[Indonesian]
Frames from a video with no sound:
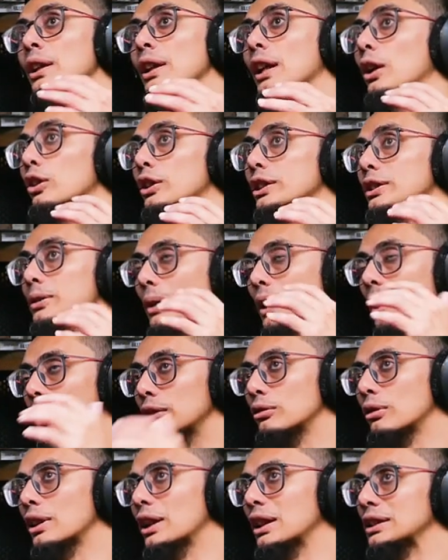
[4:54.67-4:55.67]
Kalau di
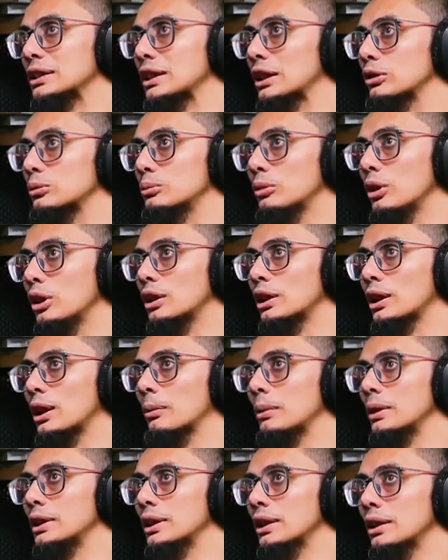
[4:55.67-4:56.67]
Semarang tuh ada satu mall
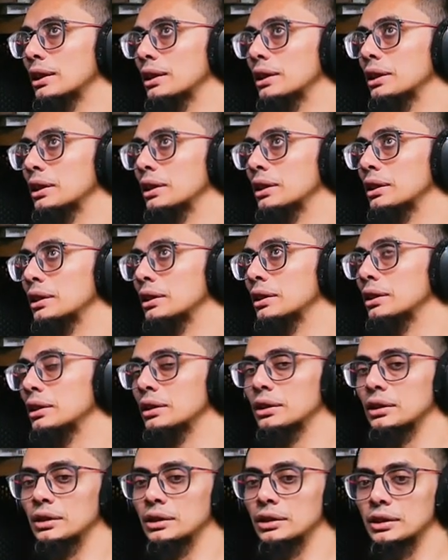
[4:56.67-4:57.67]
namanya
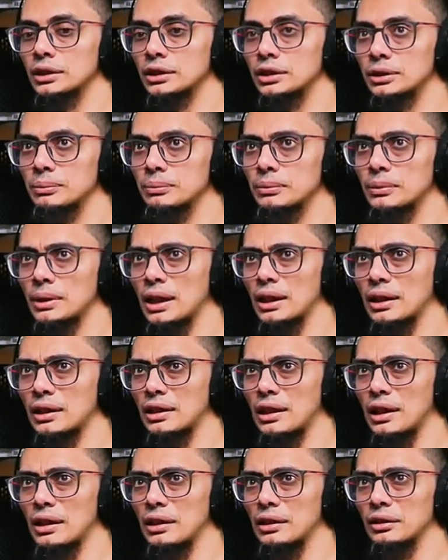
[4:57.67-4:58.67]

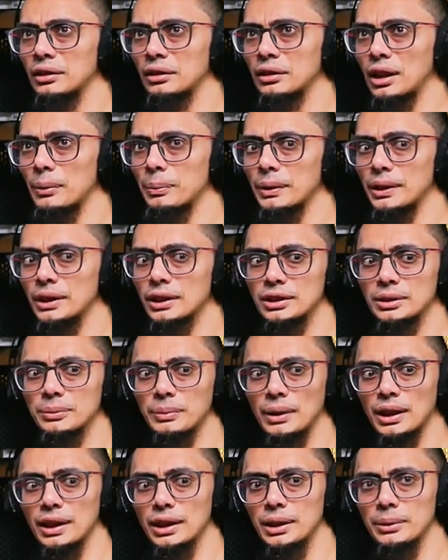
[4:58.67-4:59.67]
Semarang apa ya
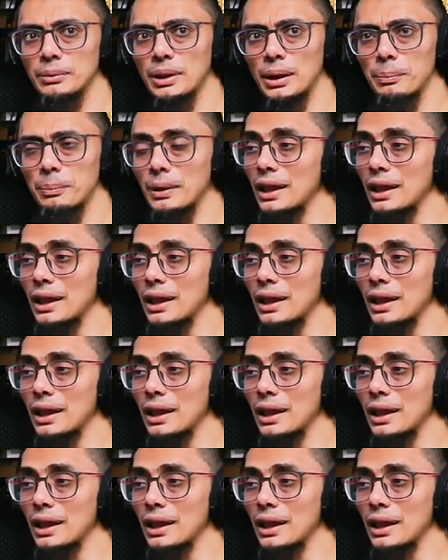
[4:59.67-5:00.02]
Simpang Lima